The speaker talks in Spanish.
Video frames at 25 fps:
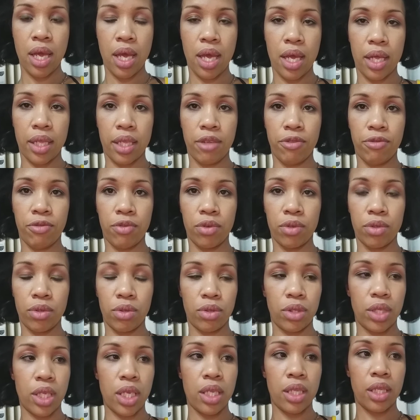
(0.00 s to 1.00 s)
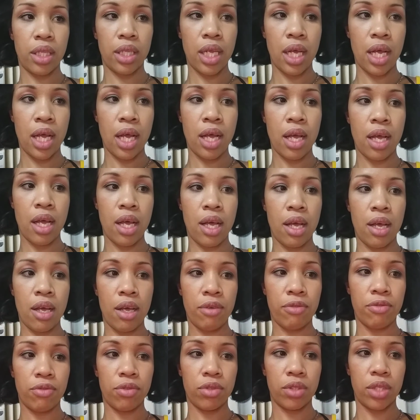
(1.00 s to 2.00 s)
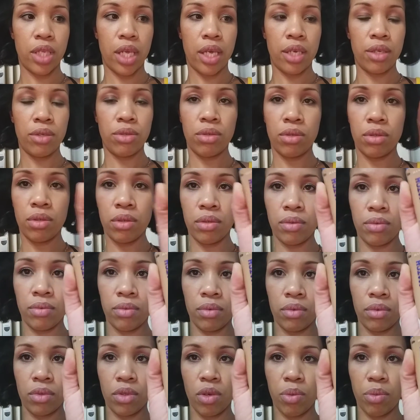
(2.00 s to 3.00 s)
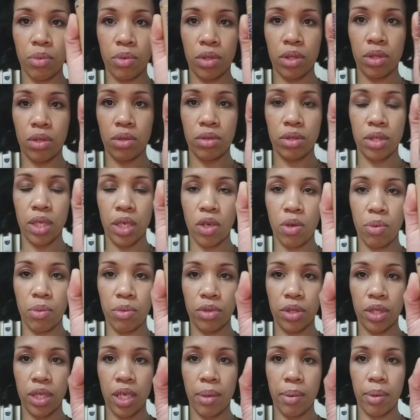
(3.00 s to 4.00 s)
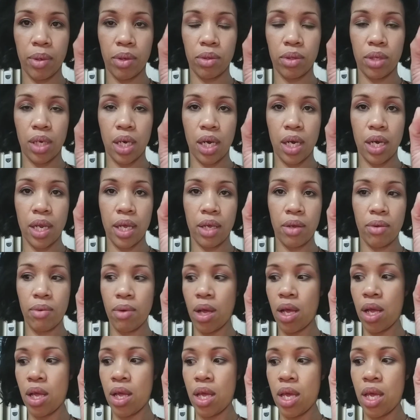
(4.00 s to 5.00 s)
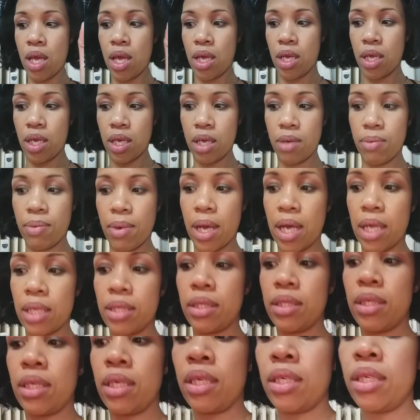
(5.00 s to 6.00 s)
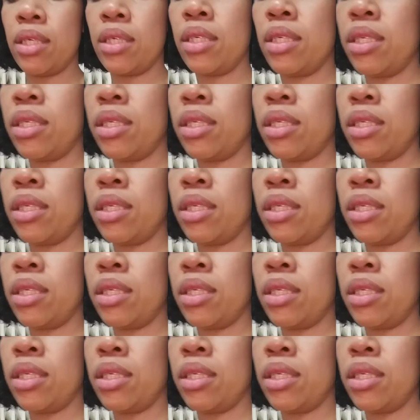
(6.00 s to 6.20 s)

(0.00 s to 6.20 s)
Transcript: Este fondo tinta, foundation, como no sé cómo se llama en otras lenguas, y base.